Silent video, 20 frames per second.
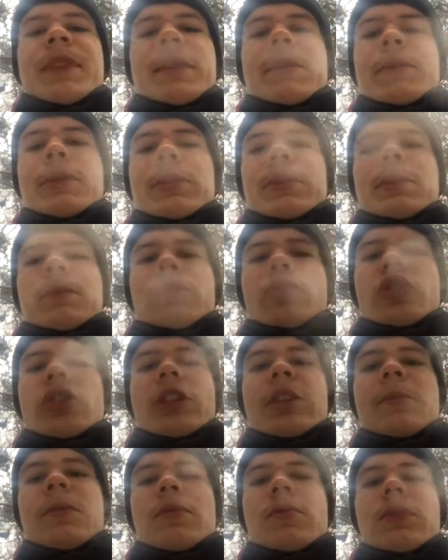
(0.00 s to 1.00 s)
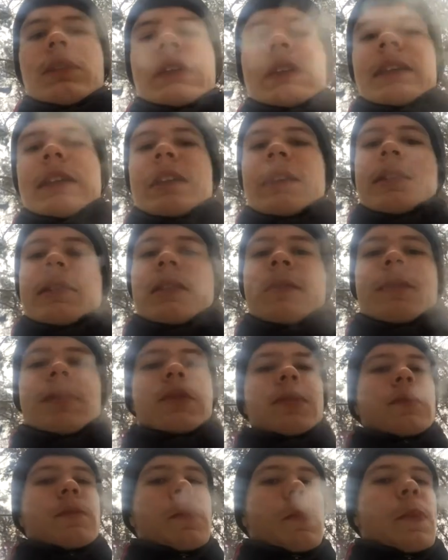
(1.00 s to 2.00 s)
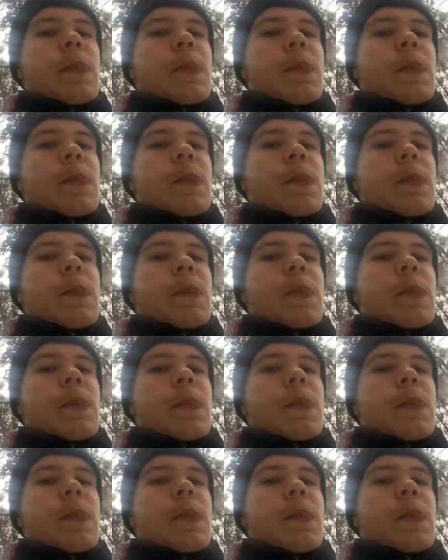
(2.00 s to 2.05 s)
Вот. Мужики берут, хотя я не советую.